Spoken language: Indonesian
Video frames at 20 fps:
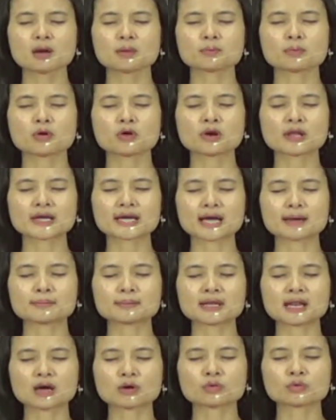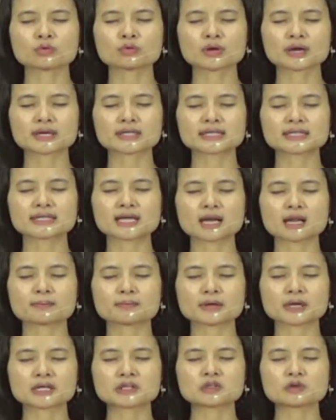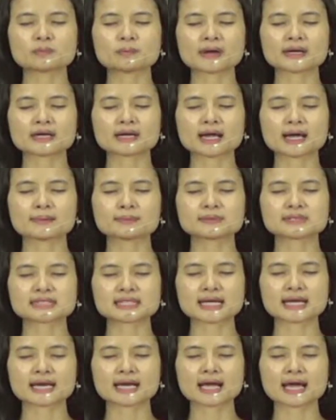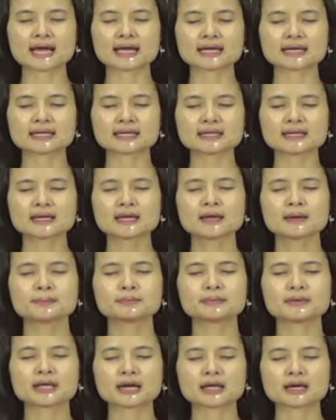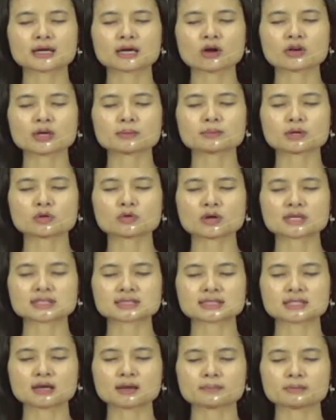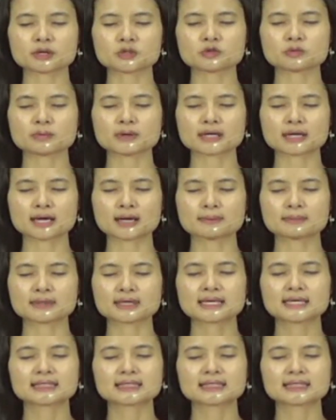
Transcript: boleh kami lakukan di dalam kehidupan kami sehari-hari, biarlah Engkau yang berkuasa dalam kehidupan kami.